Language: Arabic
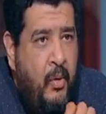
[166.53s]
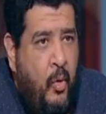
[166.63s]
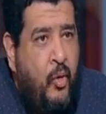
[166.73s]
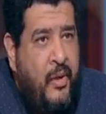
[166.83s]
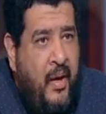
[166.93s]

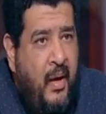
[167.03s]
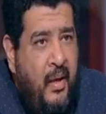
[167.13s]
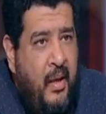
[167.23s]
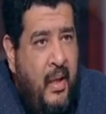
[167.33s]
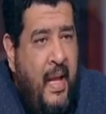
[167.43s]
قدره
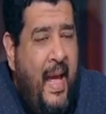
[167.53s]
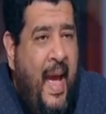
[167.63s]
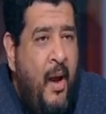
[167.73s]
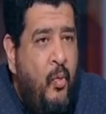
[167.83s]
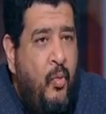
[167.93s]

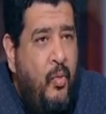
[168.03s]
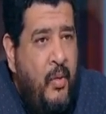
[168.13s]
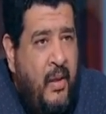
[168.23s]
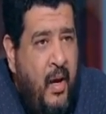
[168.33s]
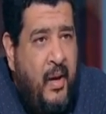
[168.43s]
او
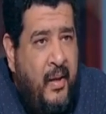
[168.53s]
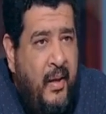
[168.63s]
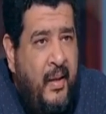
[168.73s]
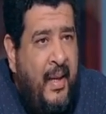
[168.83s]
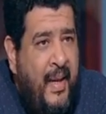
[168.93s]

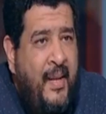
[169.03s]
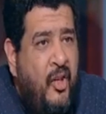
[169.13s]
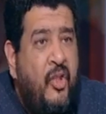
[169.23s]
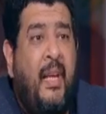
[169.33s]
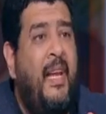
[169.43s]
قرر الغاء
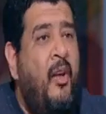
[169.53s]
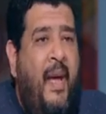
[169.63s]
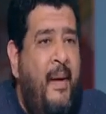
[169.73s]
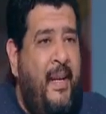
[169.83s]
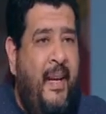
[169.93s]
النشاط الا لو
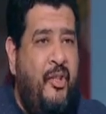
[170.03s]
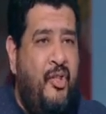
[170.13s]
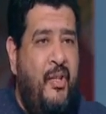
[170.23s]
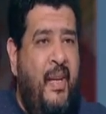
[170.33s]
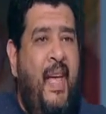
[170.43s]
الحياه ما رجعتش